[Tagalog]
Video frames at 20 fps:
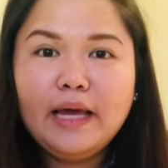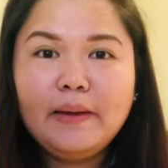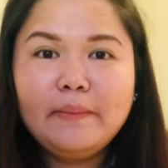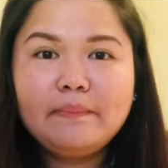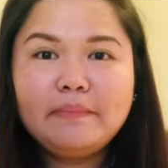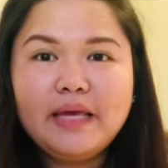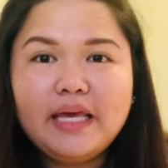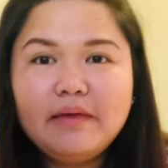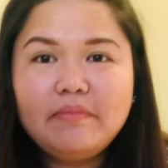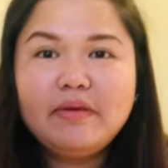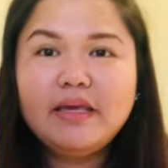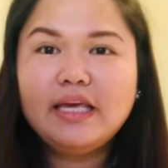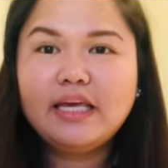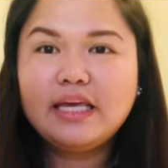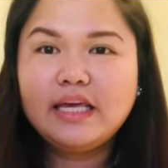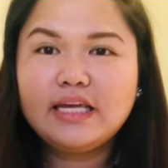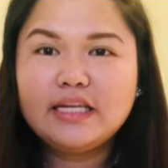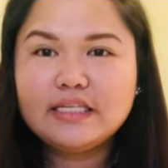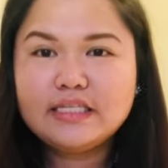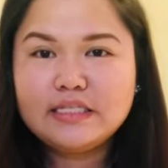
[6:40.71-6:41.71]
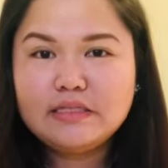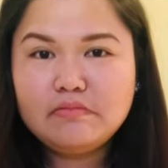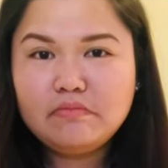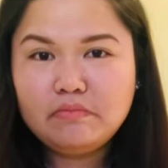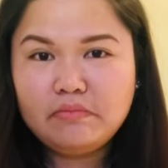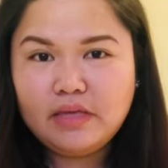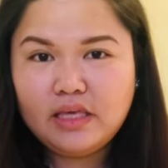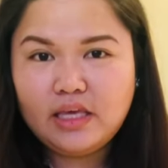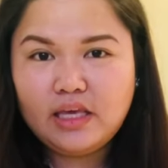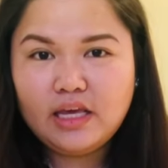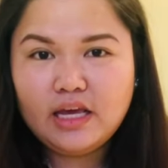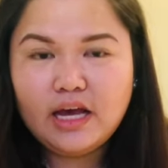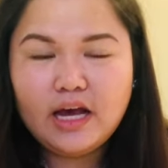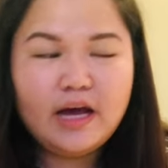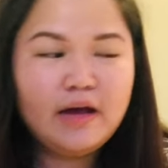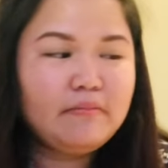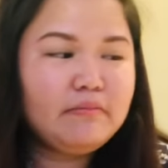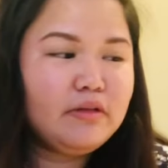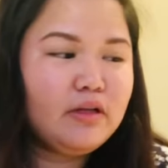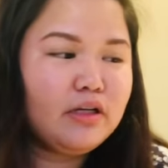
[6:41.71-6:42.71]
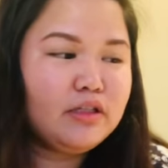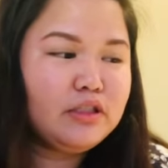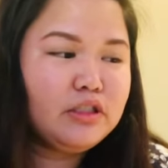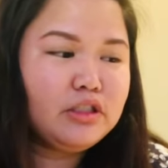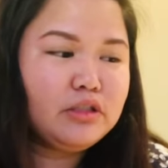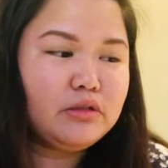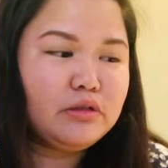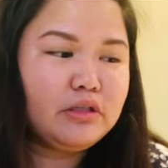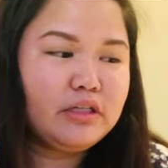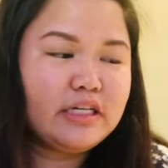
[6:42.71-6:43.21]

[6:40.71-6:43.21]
Maybe it's me, I'm not sure,